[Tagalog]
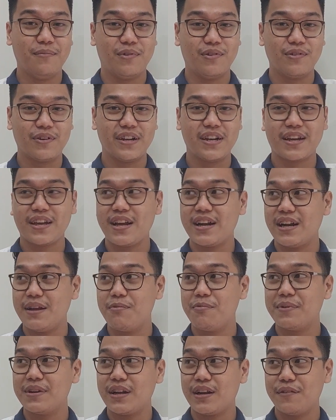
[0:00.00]
mo gina-carry
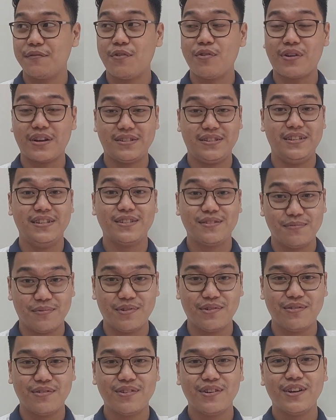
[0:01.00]
mo man ang advocacies
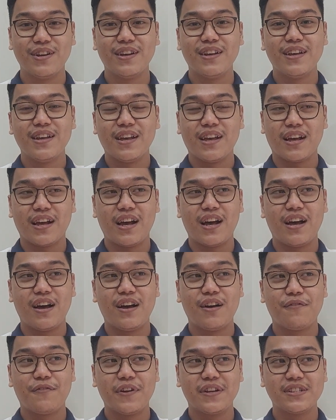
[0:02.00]
mo
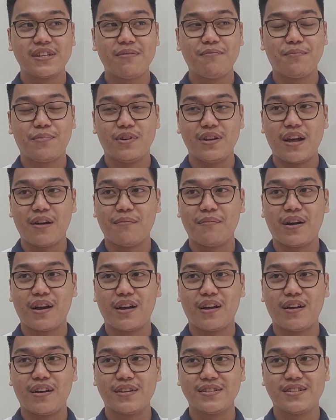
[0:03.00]
nga for example ang
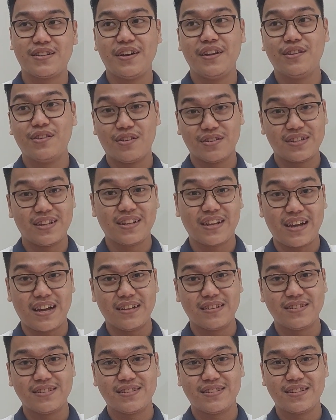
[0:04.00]
mga stray dogs and
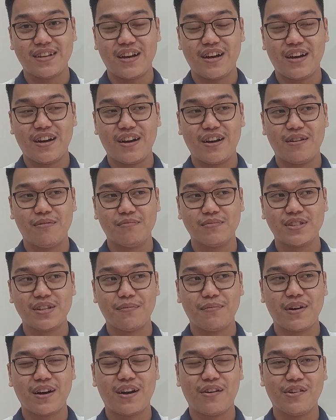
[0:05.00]
cats um,
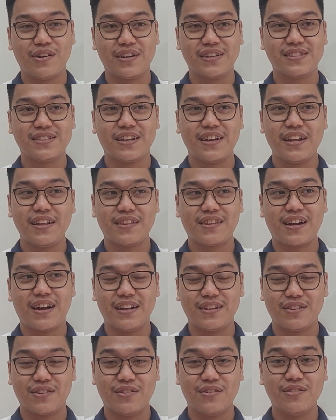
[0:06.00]
sa mga orgs nga
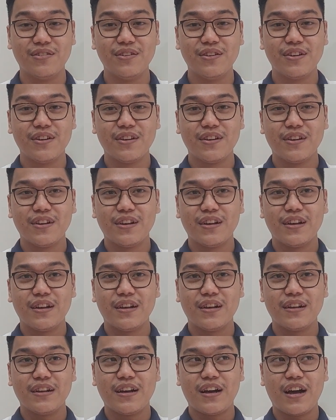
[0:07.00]
intrahan ko
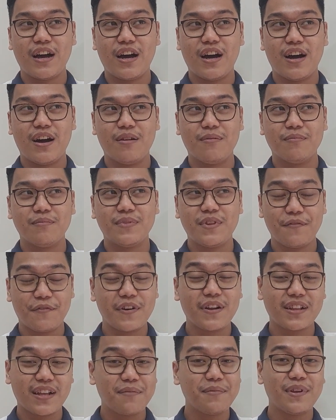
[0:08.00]
um,
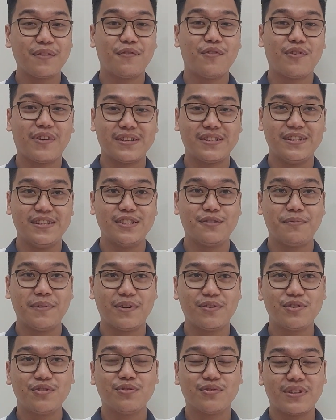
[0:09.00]
different kami advocacies
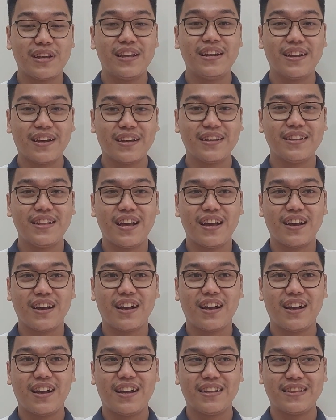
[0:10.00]
pero jutay nang gidi ang
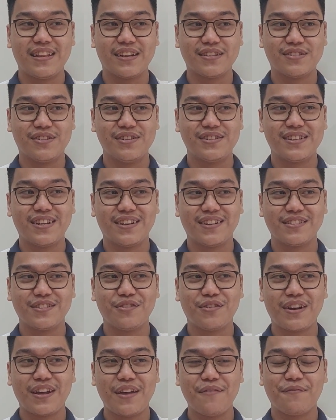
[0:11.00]
gahat ang sir sang
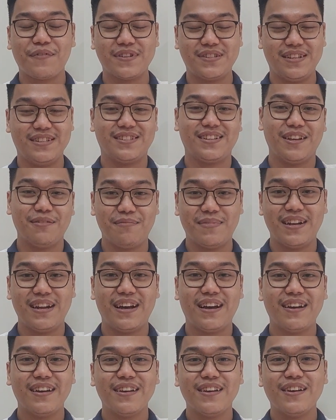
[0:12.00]
do ka emphasis gid
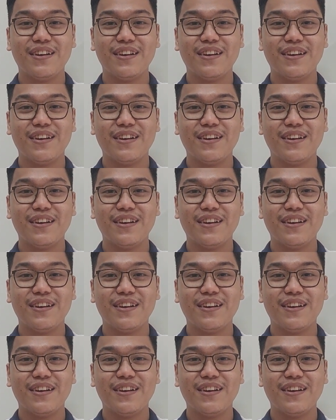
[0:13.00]
bala